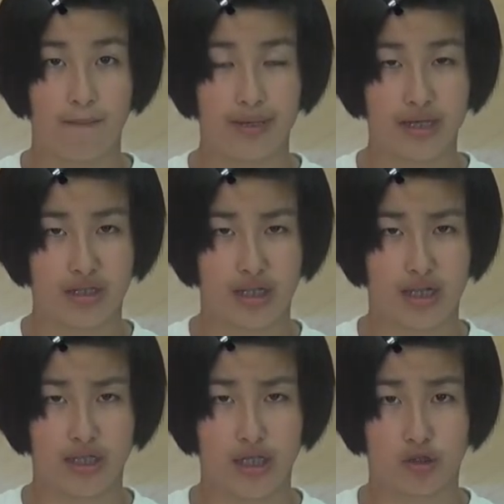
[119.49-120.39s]
毕业
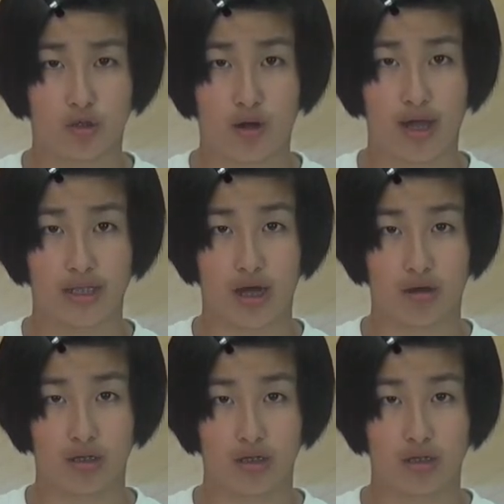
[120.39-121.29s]
典礼就快
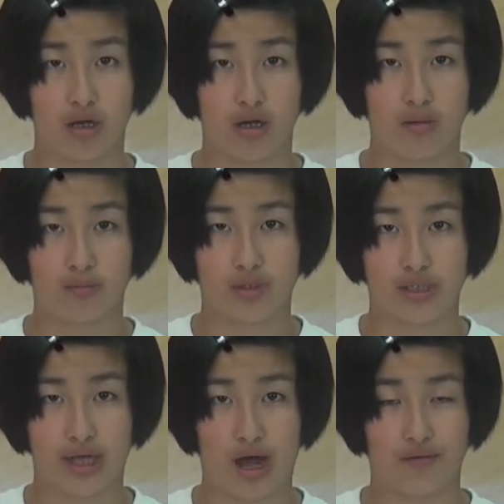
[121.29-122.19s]
到了，不
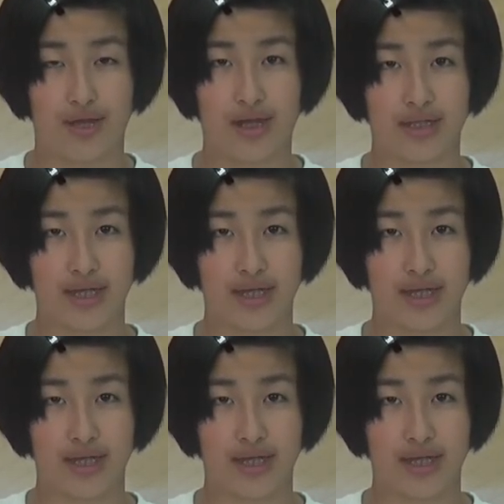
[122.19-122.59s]
知道当